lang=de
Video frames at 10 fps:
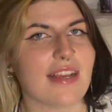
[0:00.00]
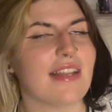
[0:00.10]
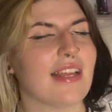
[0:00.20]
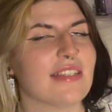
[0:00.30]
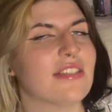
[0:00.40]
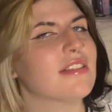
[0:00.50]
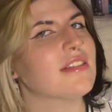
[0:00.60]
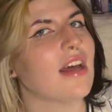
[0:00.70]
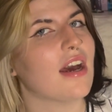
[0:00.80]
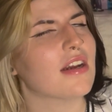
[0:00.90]
ein
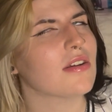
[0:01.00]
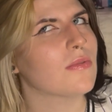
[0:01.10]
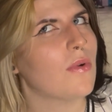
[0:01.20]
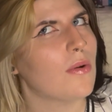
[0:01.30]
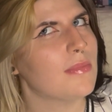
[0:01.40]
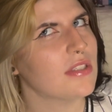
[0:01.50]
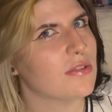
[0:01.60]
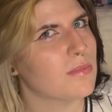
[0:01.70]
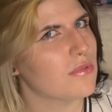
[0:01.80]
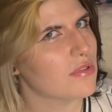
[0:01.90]
englisches Dark
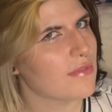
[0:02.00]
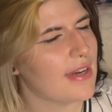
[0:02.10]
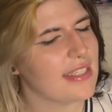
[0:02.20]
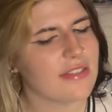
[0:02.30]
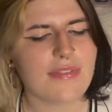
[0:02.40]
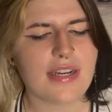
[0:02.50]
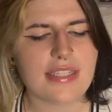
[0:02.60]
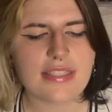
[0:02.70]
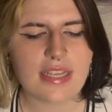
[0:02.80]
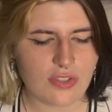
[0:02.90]
Romans Buch, soweit ich
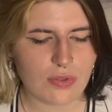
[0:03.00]
weiß.